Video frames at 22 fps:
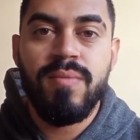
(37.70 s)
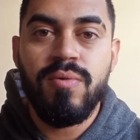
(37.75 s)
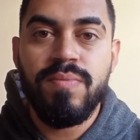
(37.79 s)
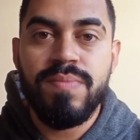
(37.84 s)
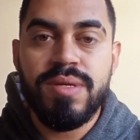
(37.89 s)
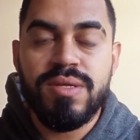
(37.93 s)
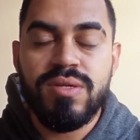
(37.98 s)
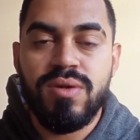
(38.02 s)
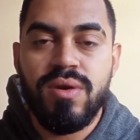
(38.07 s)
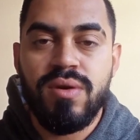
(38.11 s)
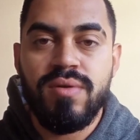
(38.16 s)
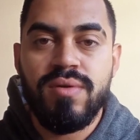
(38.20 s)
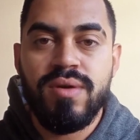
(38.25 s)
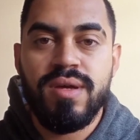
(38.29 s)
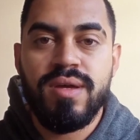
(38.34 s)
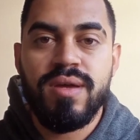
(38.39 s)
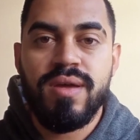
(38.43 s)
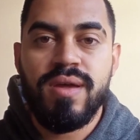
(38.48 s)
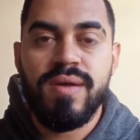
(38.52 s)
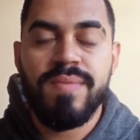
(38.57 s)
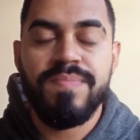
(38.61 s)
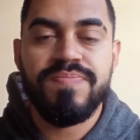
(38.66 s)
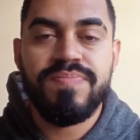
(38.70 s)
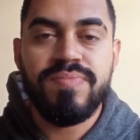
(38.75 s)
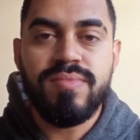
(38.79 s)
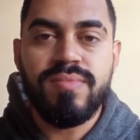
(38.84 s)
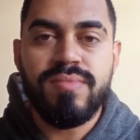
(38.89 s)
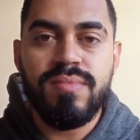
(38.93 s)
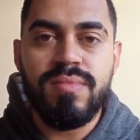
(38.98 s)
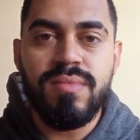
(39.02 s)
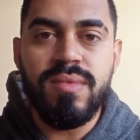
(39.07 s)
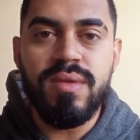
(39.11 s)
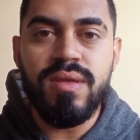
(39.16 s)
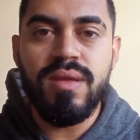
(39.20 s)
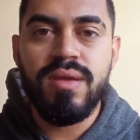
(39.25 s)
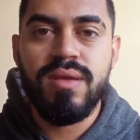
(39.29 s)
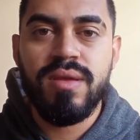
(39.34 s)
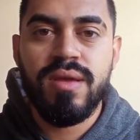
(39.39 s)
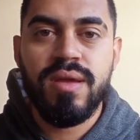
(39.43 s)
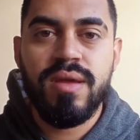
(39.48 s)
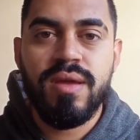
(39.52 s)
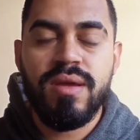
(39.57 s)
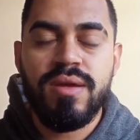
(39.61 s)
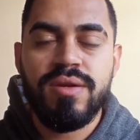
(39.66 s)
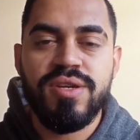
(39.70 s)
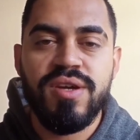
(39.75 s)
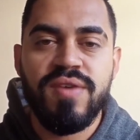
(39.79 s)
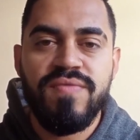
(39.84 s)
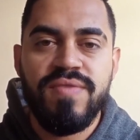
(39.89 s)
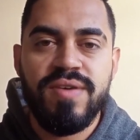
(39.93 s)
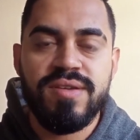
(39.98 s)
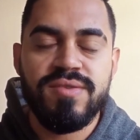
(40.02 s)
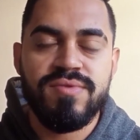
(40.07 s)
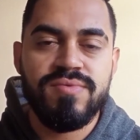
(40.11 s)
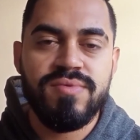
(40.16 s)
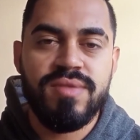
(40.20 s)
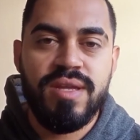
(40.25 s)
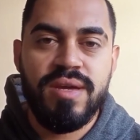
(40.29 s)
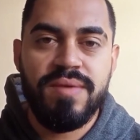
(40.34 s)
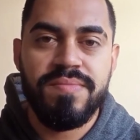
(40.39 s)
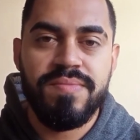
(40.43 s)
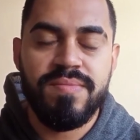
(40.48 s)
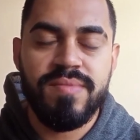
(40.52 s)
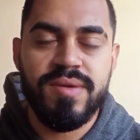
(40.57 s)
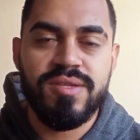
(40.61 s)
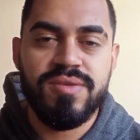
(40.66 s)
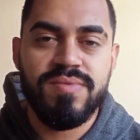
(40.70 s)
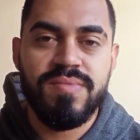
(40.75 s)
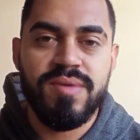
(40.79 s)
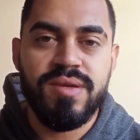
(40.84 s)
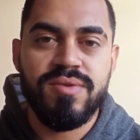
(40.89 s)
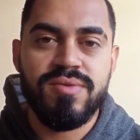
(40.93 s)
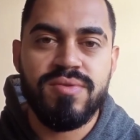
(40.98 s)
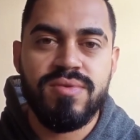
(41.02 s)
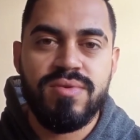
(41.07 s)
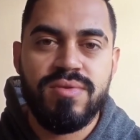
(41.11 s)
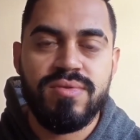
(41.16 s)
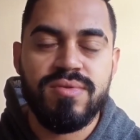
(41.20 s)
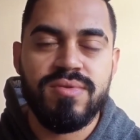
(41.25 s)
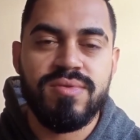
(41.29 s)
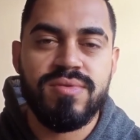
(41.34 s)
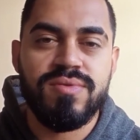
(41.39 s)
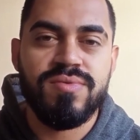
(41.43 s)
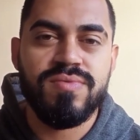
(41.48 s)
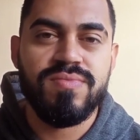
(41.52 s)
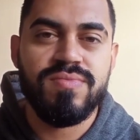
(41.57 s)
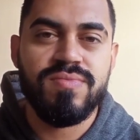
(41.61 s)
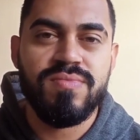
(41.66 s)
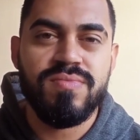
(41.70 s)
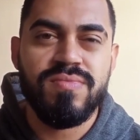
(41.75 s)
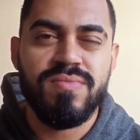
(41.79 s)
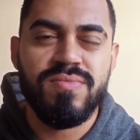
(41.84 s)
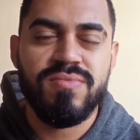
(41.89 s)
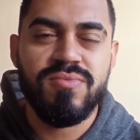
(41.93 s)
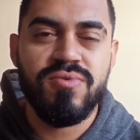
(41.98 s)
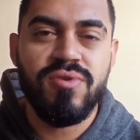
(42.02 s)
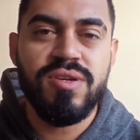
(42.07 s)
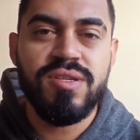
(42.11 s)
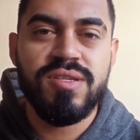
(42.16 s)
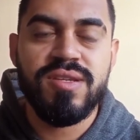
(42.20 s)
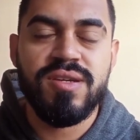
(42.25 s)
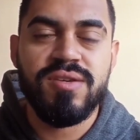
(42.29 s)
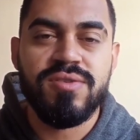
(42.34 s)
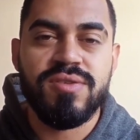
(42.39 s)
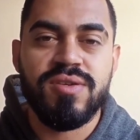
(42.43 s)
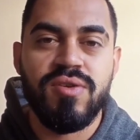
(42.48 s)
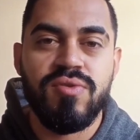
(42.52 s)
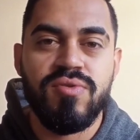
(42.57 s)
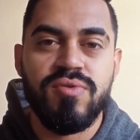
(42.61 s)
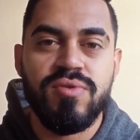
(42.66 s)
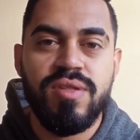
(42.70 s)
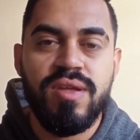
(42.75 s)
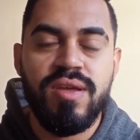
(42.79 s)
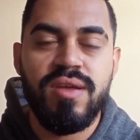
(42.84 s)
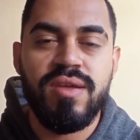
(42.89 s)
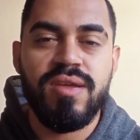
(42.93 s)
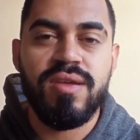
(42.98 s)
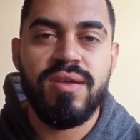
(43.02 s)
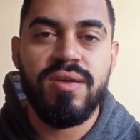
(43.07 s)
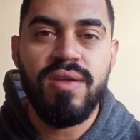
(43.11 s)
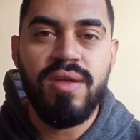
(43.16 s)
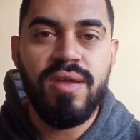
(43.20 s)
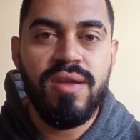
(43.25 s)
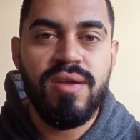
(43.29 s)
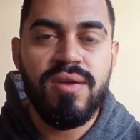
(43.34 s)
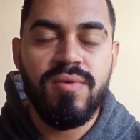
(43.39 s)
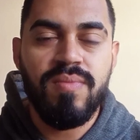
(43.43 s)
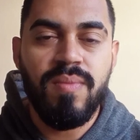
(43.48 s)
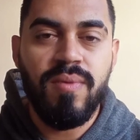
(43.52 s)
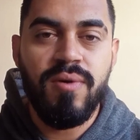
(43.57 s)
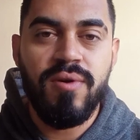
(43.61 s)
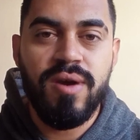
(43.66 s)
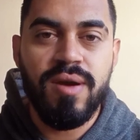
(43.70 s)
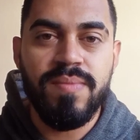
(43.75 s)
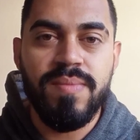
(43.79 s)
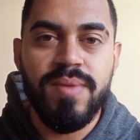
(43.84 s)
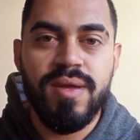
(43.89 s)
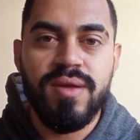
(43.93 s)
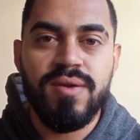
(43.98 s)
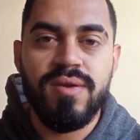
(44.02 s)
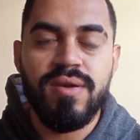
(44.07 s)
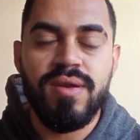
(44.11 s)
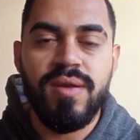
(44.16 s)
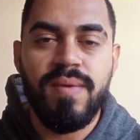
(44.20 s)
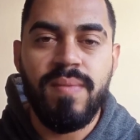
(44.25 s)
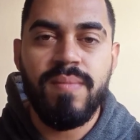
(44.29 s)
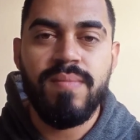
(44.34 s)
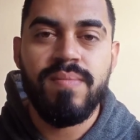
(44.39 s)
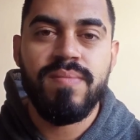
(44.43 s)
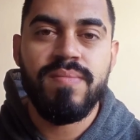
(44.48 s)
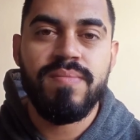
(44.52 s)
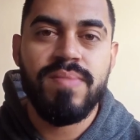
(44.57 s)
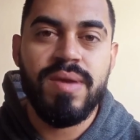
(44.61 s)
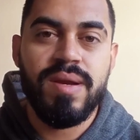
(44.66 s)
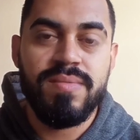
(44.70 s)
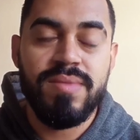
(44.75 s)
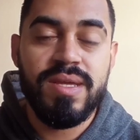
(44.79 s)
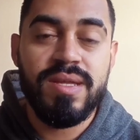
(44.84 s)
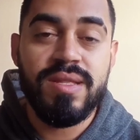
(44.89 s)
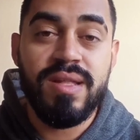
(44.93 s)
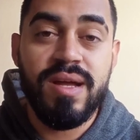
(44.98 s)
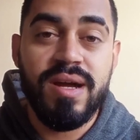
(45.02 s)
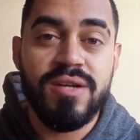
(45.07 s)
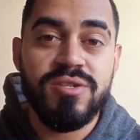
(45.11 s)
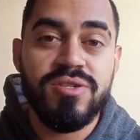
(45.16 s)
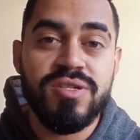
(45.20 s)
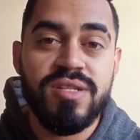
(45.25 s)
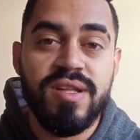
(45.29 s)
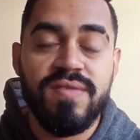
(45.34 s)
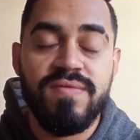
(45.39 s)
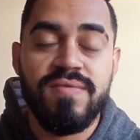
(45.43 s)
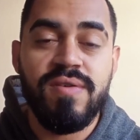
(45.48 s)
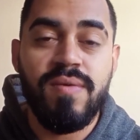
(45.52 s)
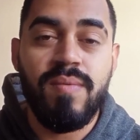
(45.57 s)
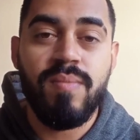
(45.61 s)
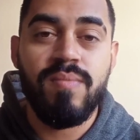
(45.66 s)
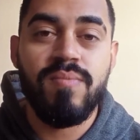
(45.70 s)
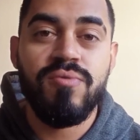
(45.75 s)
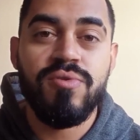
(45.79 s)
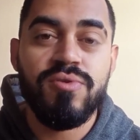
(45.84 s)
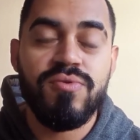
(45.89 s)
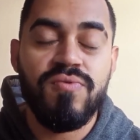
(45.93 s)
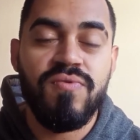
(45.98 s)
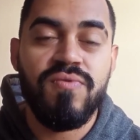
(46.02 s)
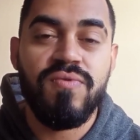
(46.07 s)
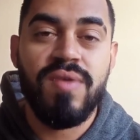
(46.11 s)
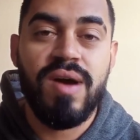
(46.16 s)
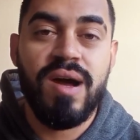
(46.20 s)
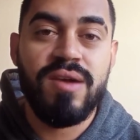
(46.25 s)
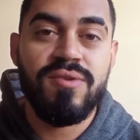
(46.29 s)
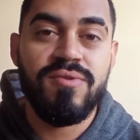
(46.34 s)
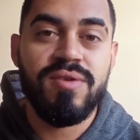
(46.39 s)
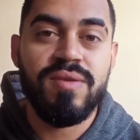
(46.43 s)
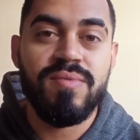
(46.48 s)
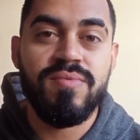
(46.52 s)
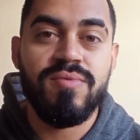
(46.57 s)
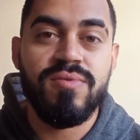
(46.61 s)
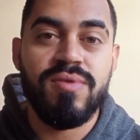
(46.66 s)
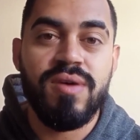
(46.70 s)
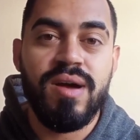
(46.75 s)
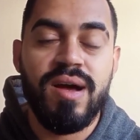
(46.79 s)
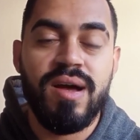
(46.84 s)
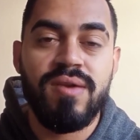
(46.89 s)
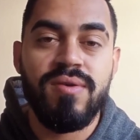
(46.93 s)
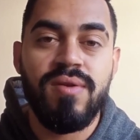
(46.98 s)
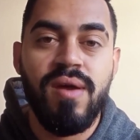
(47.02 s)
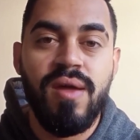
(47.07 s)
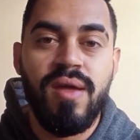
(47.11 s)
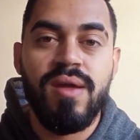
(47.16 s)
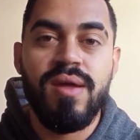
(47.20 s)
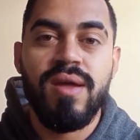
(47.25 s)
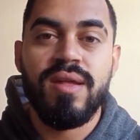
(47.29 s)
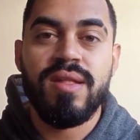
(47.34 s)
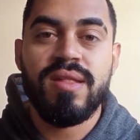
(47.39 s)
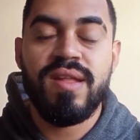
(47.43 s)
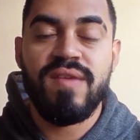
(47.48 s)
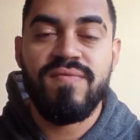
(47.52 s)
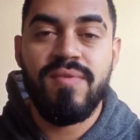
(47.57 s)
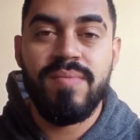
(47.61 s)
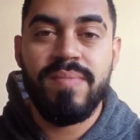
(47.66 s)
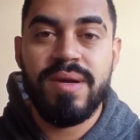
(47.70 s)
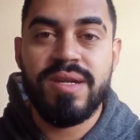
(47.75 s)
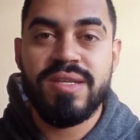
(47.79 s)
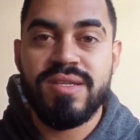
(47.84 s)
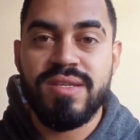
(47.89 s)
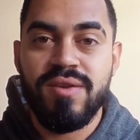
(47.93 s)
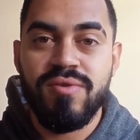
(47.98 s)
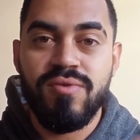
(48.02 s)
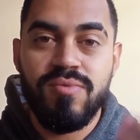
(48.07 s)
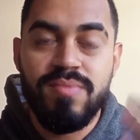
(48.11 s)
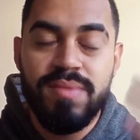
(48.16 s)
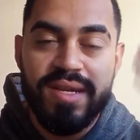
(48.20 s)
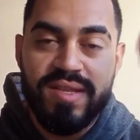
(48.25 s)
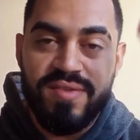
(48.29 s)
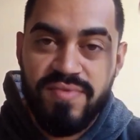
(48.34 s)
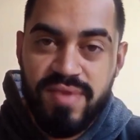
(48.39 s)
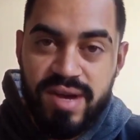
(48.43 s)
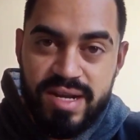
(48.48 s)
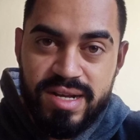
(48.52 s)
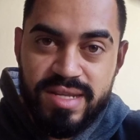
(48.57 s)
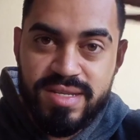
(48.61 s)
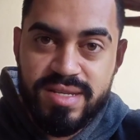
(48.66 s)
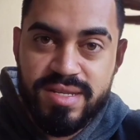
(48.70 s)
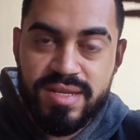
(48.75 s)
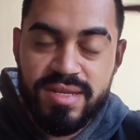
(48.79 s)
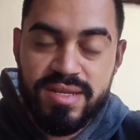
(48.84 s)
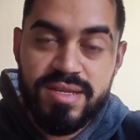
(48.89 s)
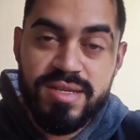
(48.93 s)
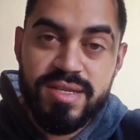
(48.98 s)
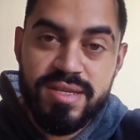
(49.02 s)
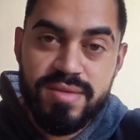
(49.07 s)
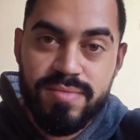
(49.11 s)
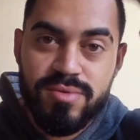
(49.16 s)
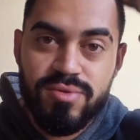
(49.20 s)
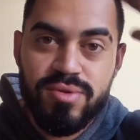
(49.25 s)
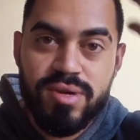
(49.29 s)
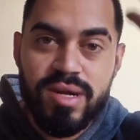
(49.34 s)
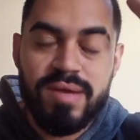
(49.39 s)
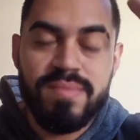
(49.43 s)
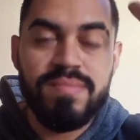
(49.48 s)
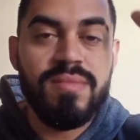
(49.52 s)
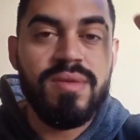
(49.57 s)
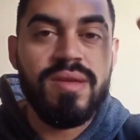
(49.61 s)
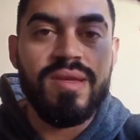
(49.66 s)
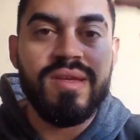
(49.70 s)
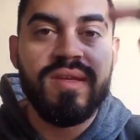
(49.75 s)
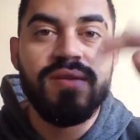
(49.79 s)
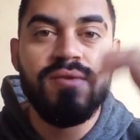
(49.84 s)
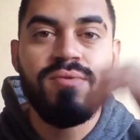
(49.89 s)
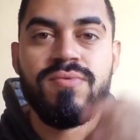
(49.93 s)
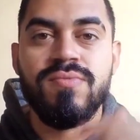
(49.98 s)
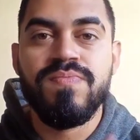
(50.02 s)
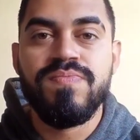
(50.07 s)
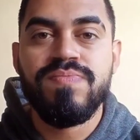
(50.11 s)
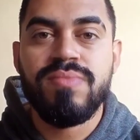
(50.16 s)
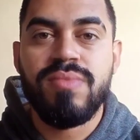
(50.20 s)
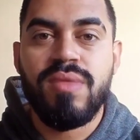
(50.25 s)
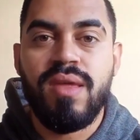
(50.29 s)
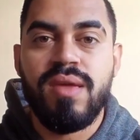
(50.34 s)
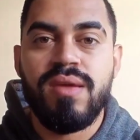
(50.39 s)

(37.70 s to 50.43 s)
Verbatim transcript: Bom pessoal, é, é, já faz um tempo, mais ou menos dois anos que eu notei que meu cabelo ali, para minha idade, estava muito falho, né, muito ralo. estava aparecendo algumas falhas assim em cima do cabelo.